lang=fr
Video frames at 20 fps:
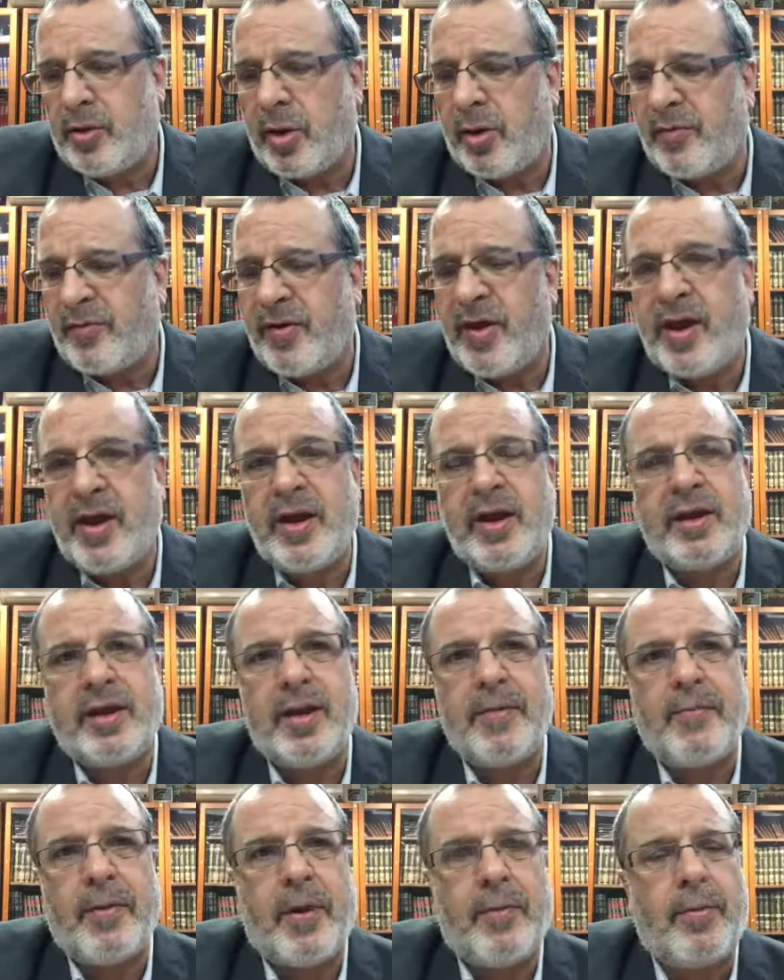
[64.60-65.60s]
ton vin il
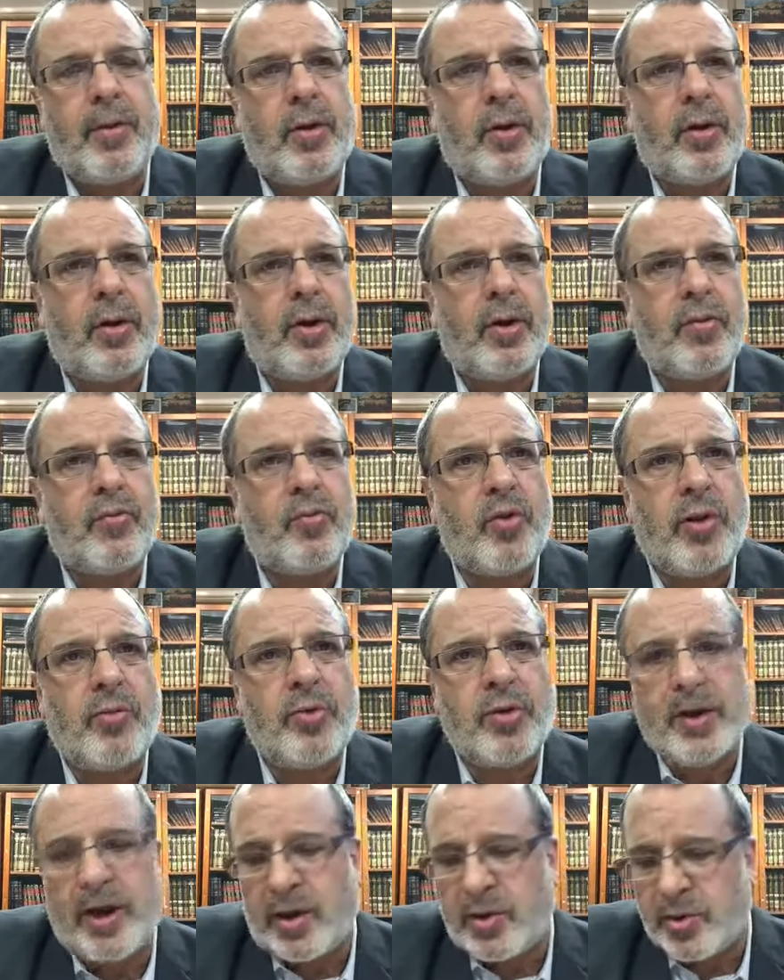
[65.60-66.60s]
n'était pas bon, rends-moi
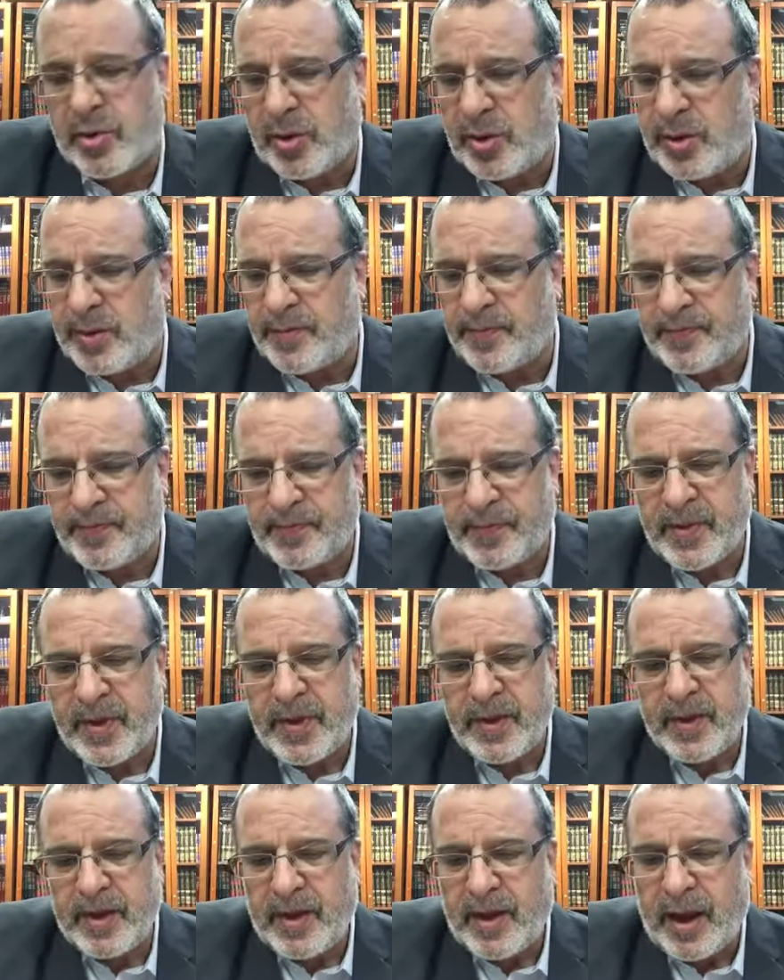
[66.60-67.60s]
mon argent.
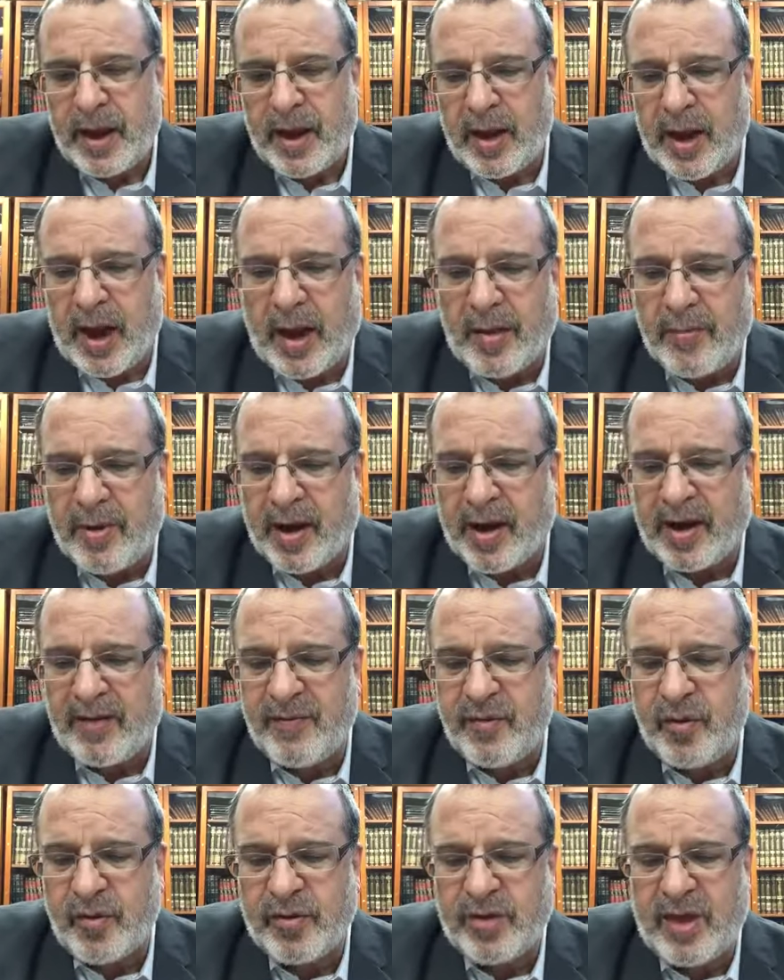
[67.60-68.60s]
Amar
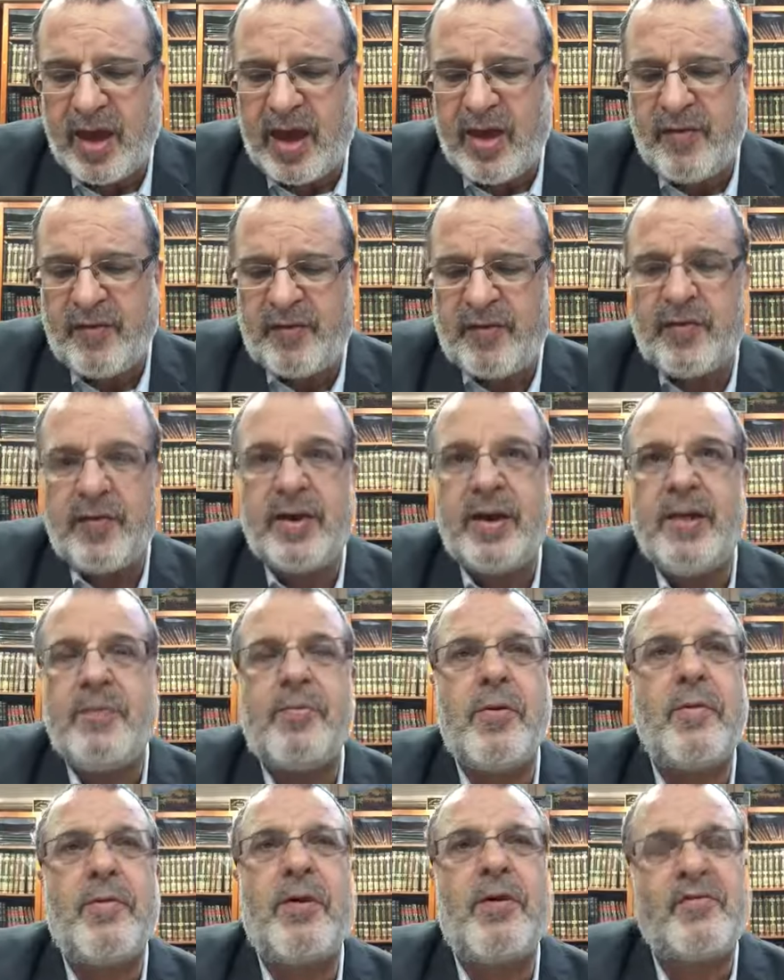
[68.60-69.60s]
Yosef, il
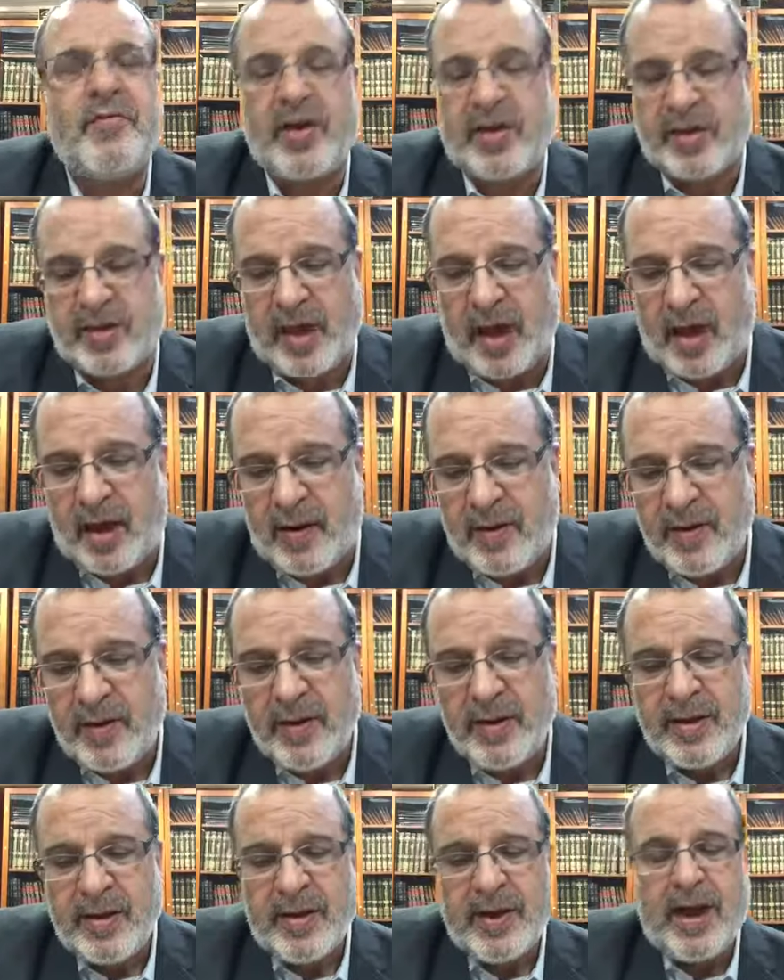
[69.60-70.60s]
peut pas faire ça.
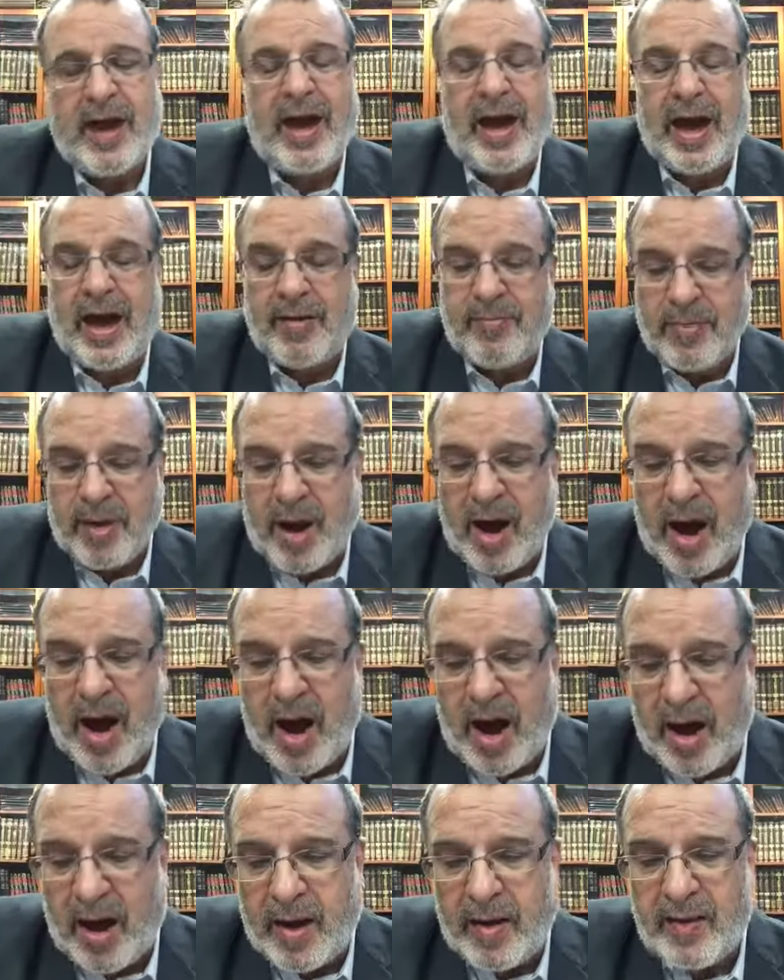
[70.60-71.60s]

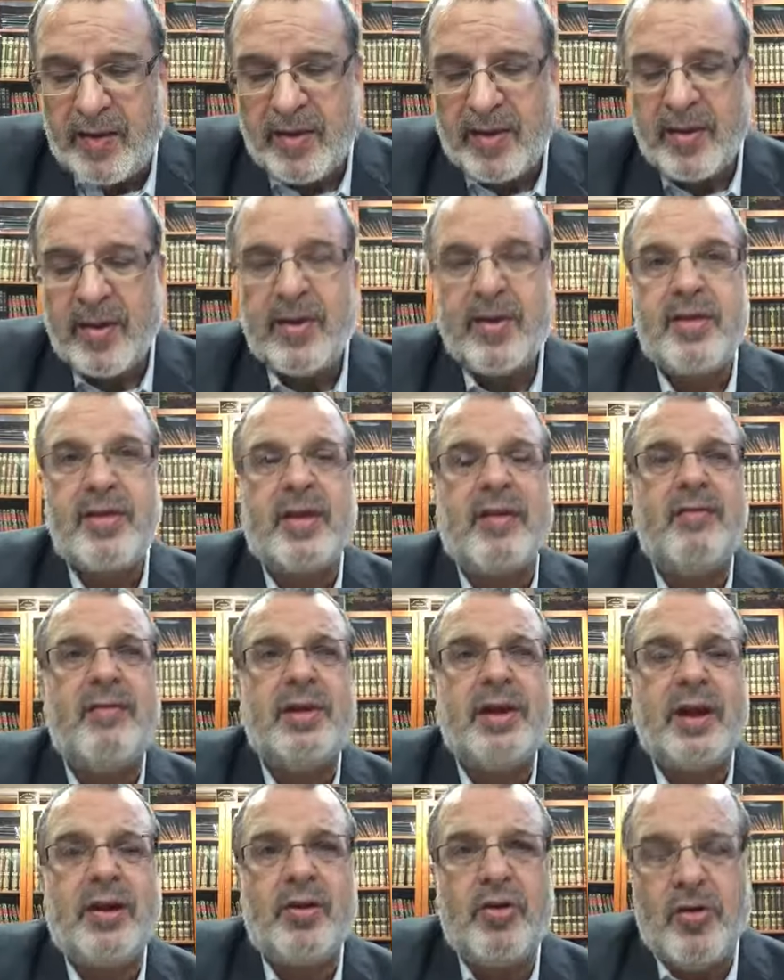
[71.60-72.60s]
Hamra, ça veut
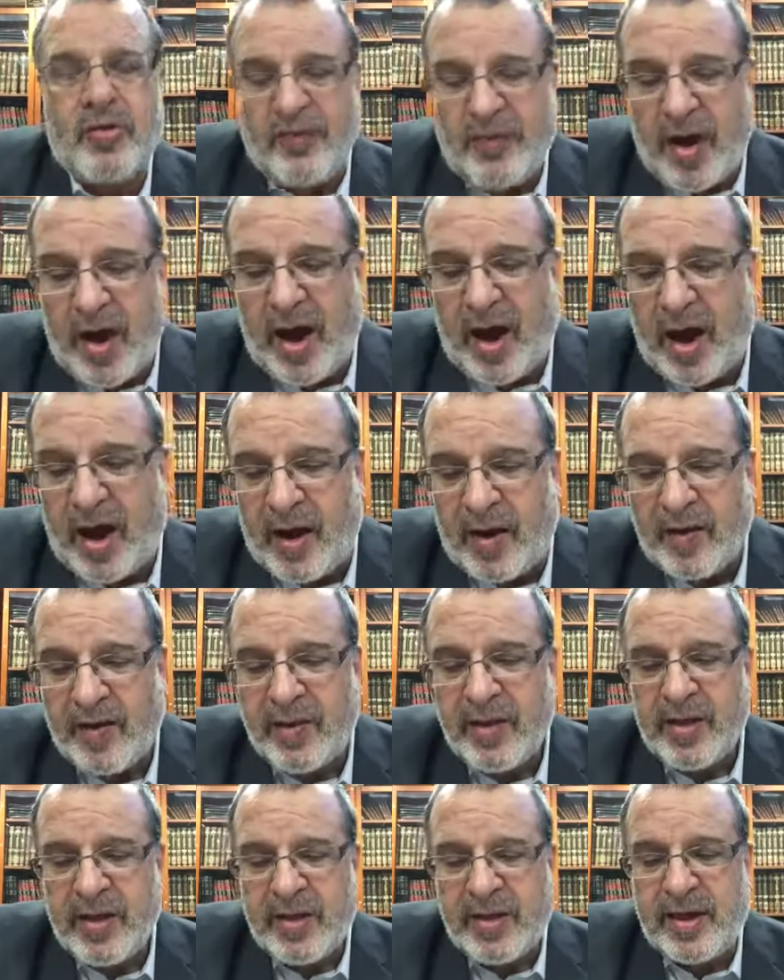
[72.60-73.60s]
dire le vin.
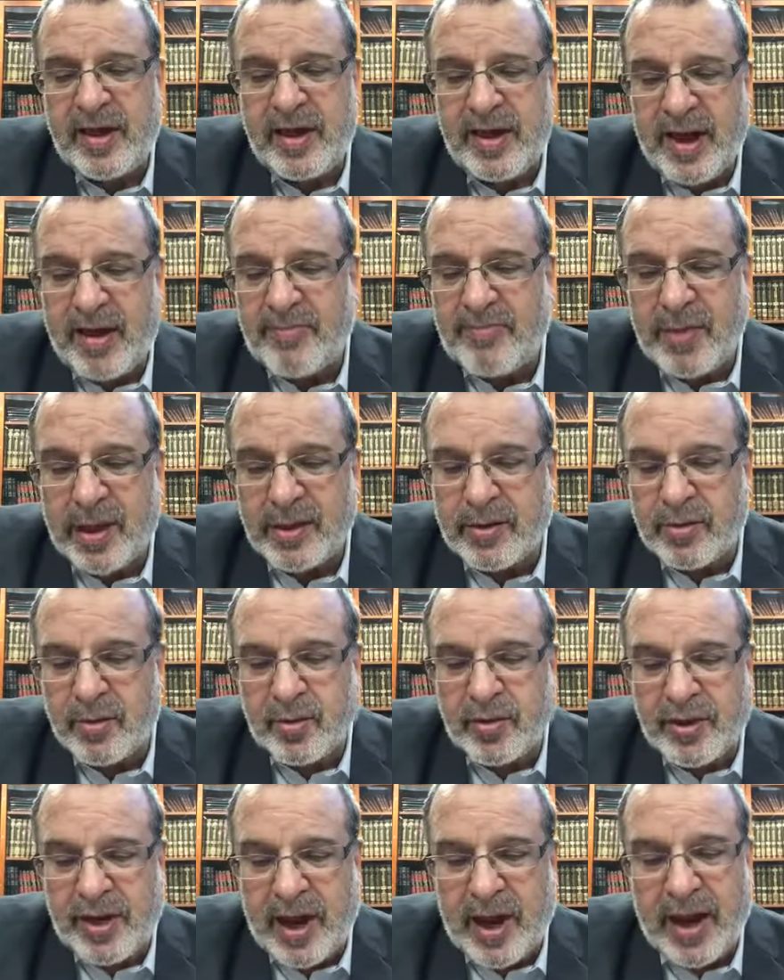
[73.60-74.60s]
S'il a mal
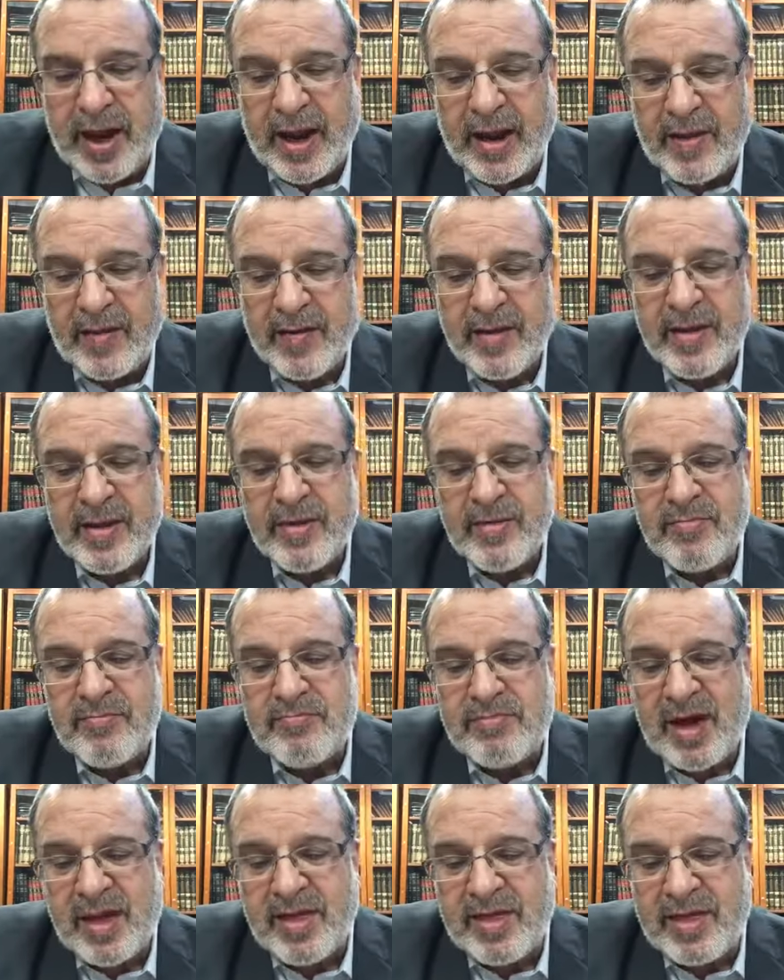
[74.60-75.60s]
tourné,
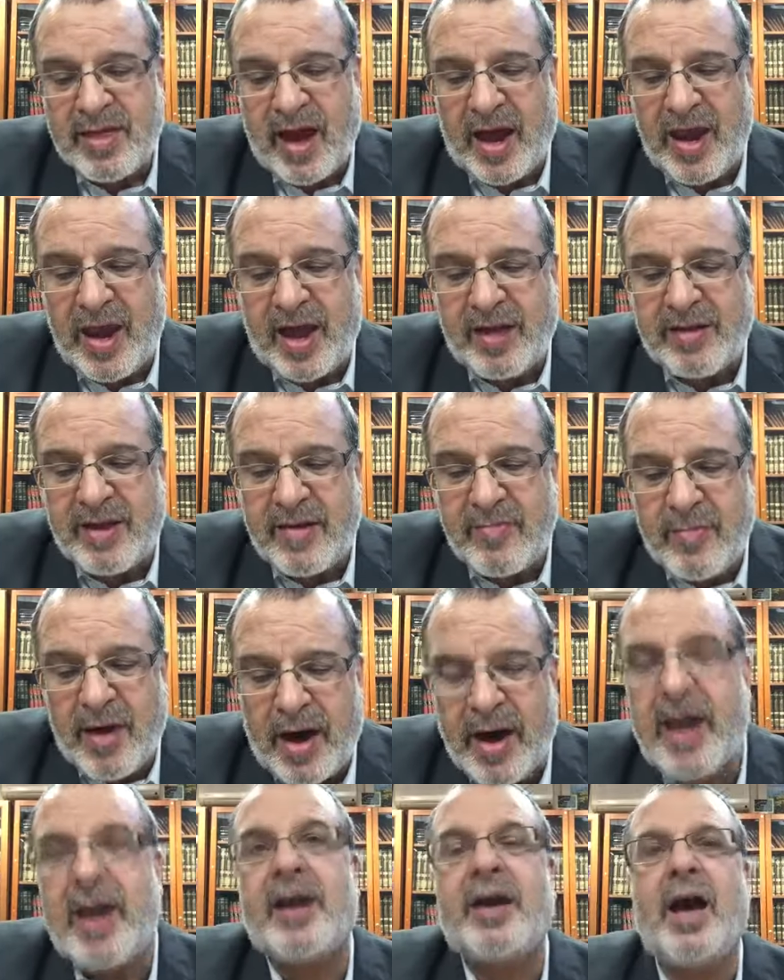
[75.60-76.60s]
Mazala de
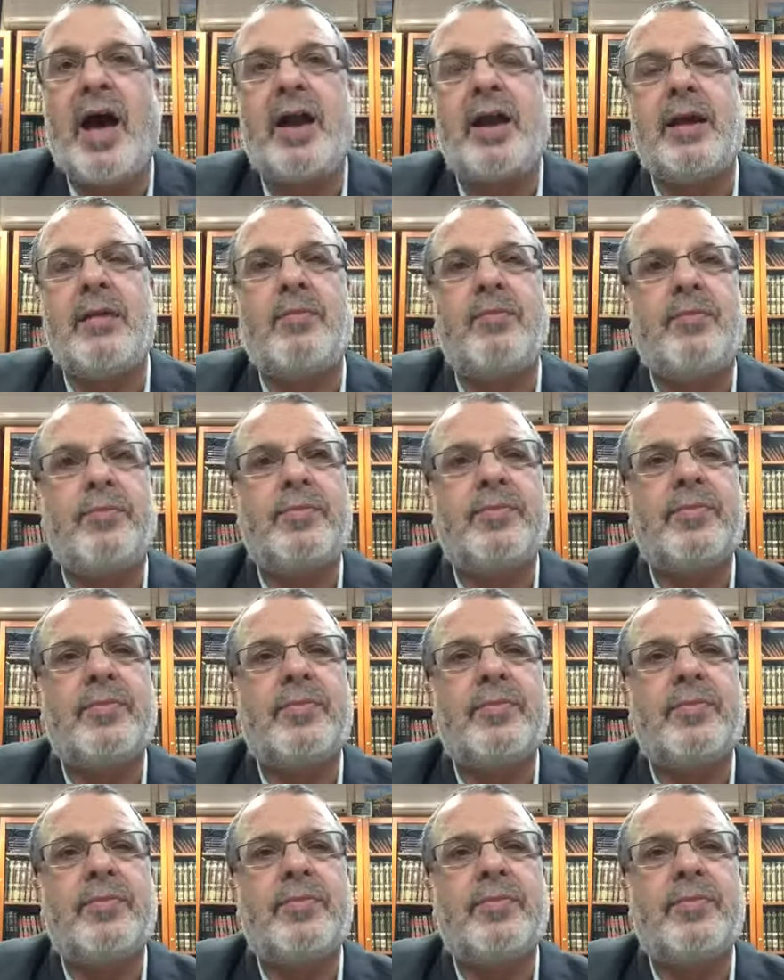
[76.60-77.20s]
Mareh Garim.